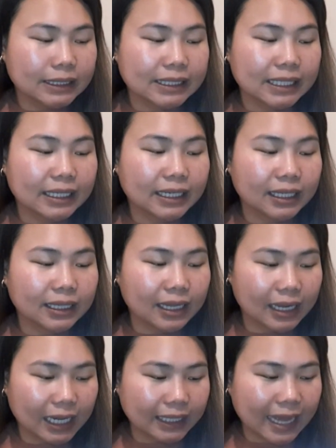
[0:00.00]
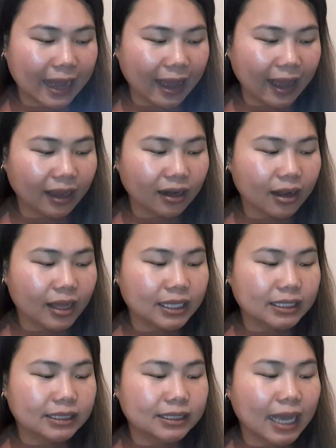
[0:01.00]
Sigrid Iladaang,
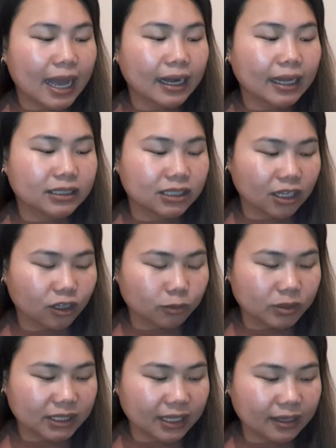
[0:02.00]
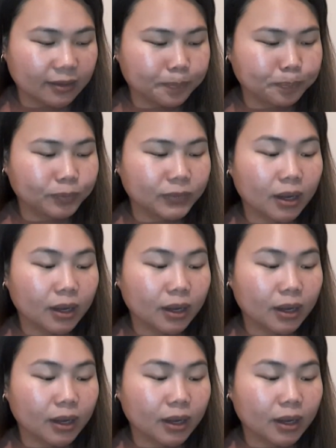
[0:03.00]
Zara Jacobsen,